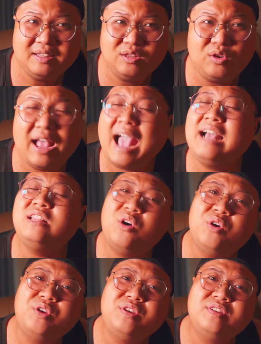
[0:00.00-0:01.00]
nó ngắn
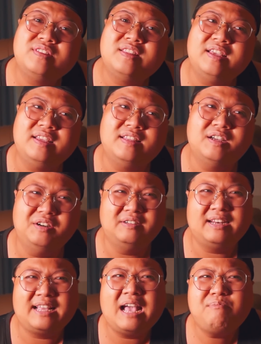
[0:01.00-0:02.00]
thôi thì
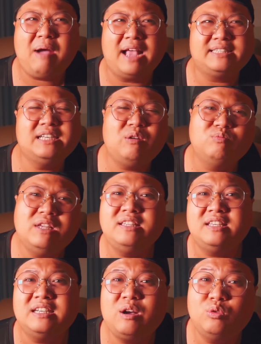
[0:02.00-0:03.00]
thường là các bạn sẽ không thích
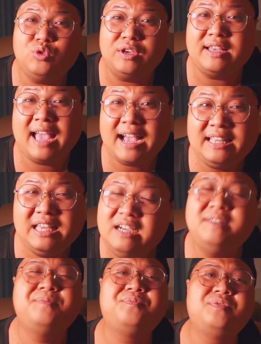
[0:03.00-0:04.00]
những câu chuyện ngắn nhưng